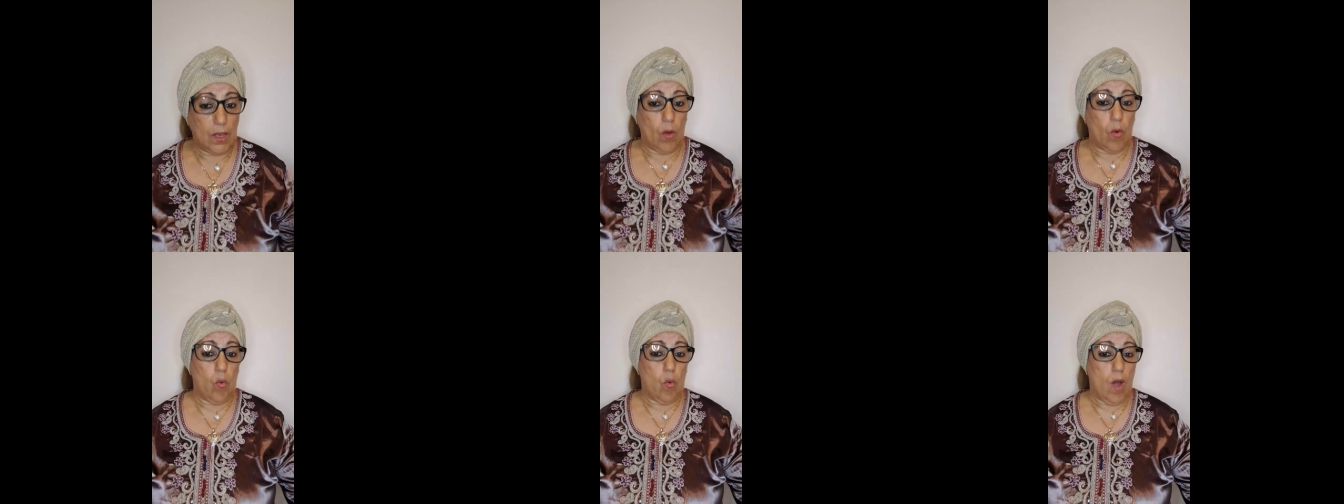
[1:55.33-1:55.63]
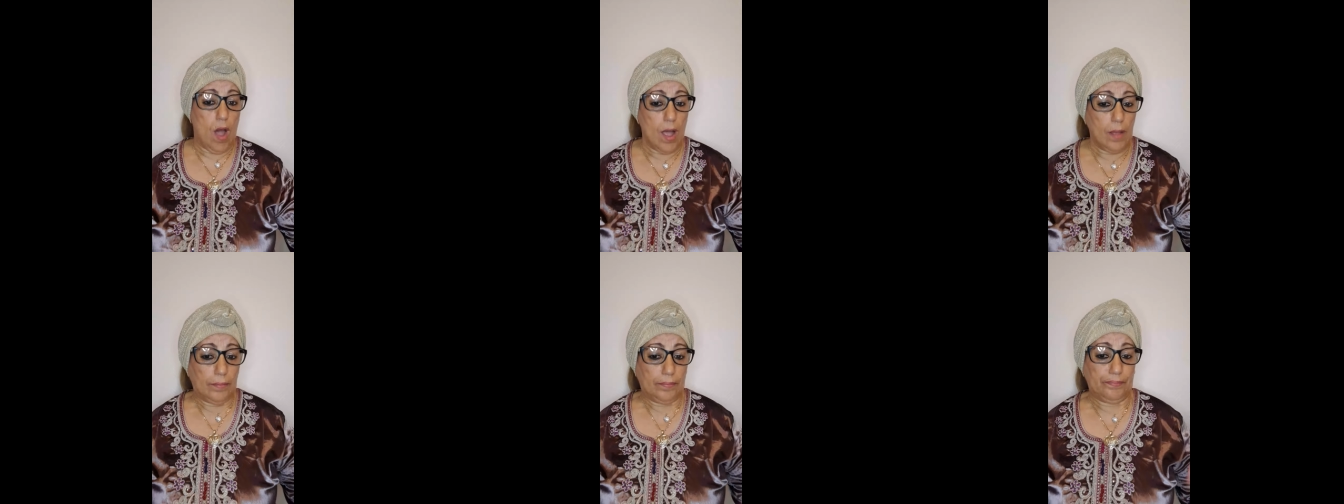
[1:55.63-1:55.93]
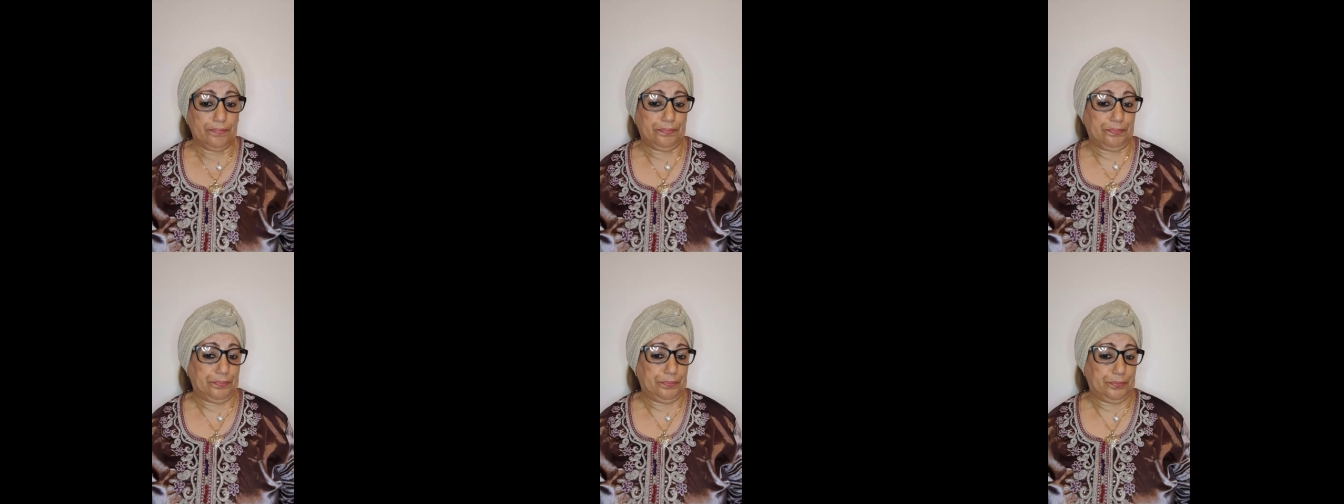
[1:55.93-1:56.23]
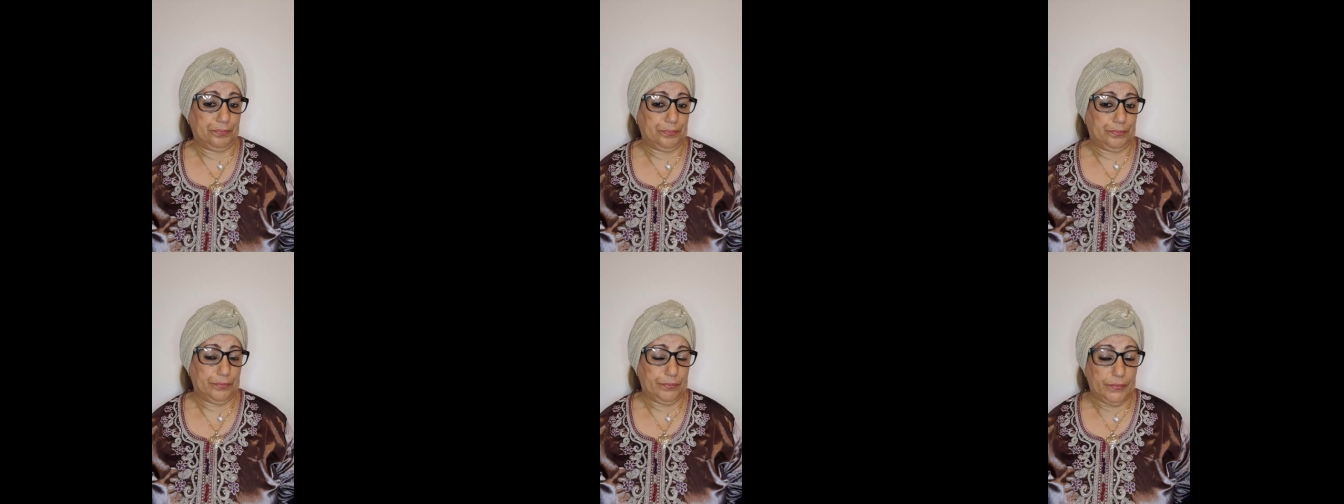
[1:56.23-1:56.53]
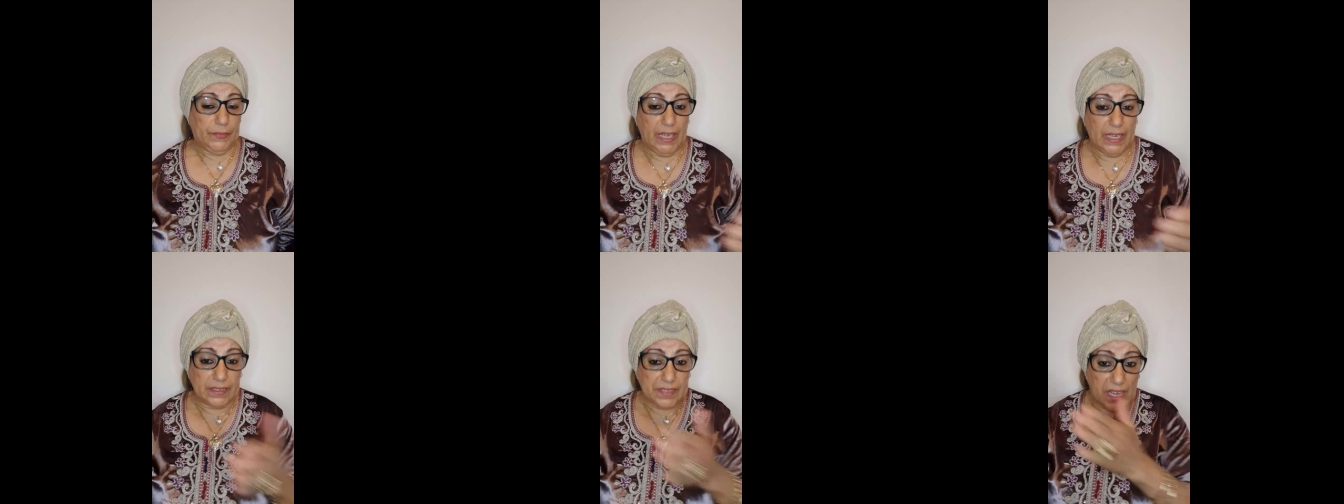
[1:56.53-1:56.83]
هو
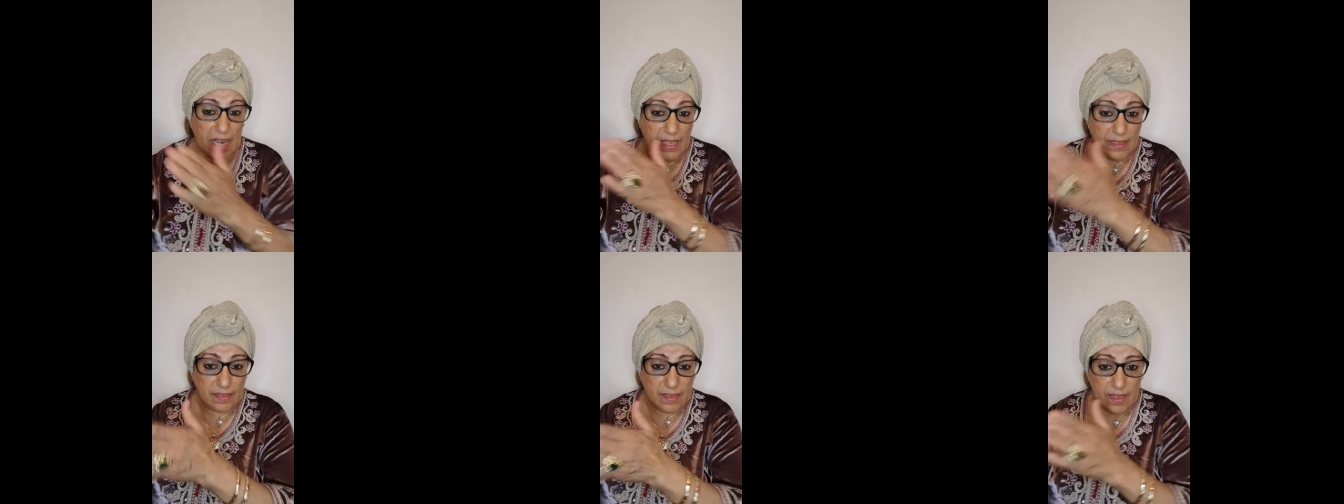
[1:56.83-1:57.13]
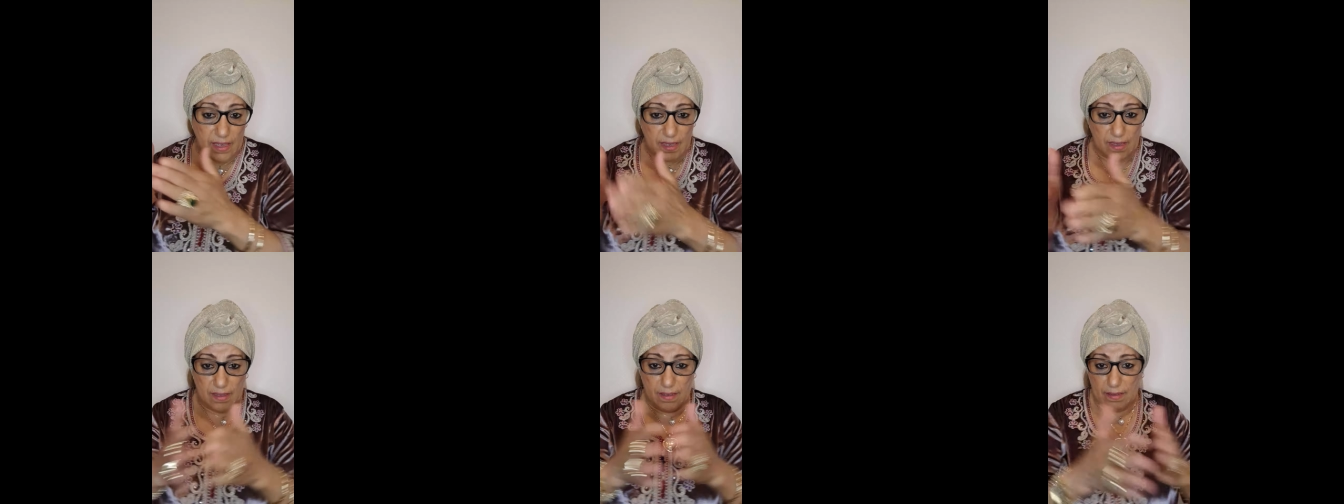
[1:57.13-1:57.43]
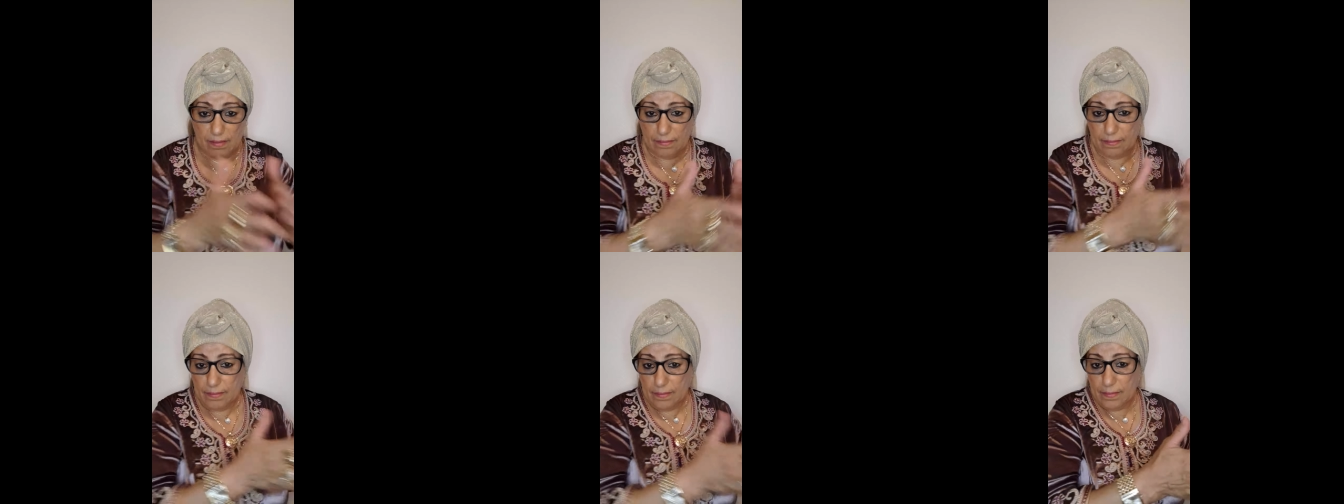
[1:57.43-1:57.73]
حيت راه عندي